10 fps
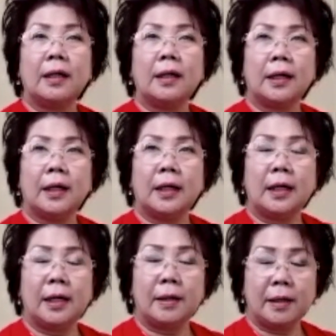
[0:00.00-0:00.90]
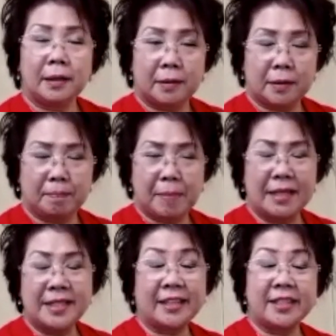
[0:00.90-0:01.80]
uh,
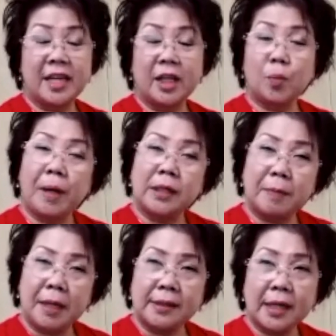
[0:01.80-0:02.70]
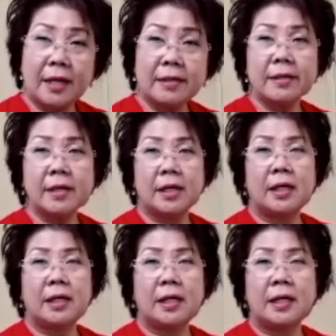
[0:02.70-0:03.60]
budgetnya tuh pas-pasan
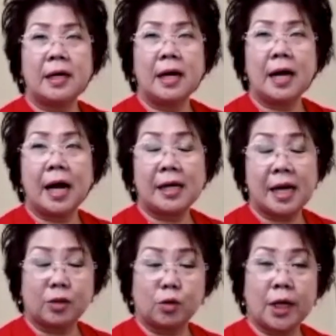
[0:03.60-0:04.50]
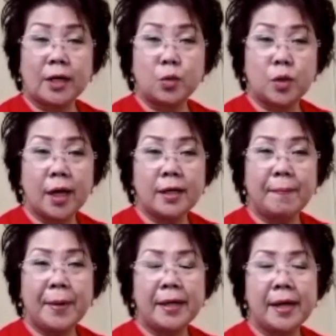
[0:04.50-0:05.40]
uh, agak susah juga
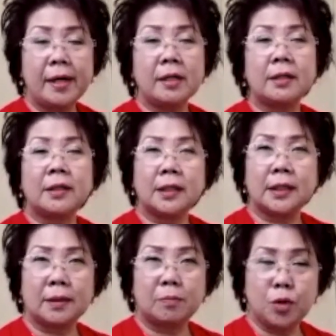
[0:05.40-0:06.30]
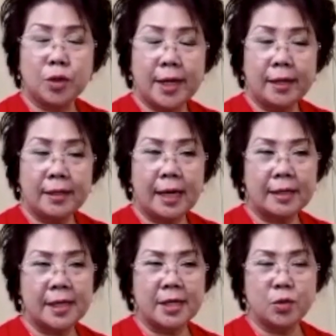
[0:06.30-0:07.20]
ya Pak ya. Kemudian
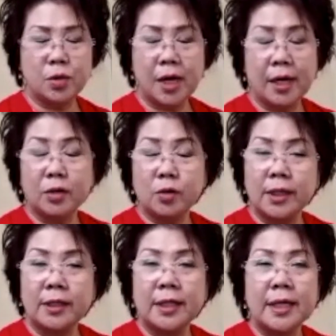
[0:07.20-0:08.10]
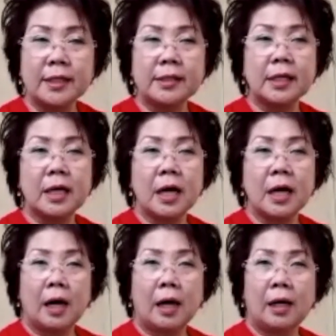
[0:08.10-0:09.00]
ada juga tuh jenis
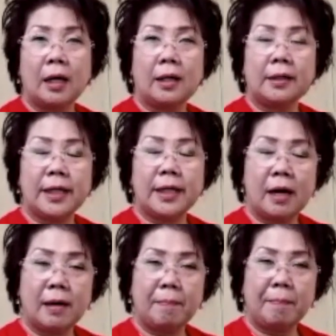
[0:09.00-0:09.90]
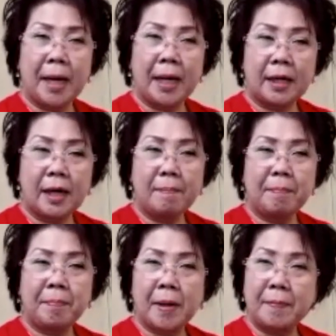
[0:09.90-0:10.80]
uh, yang para
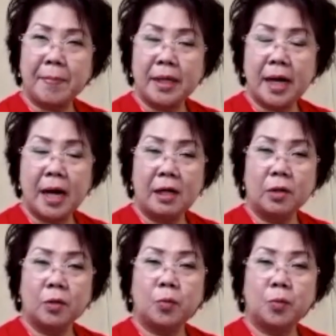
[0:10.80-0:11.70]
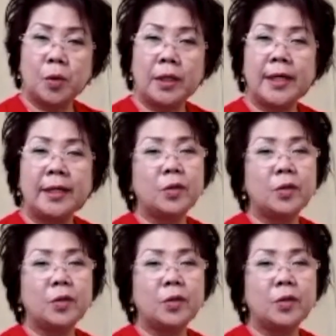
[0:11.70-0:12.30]
pemegang working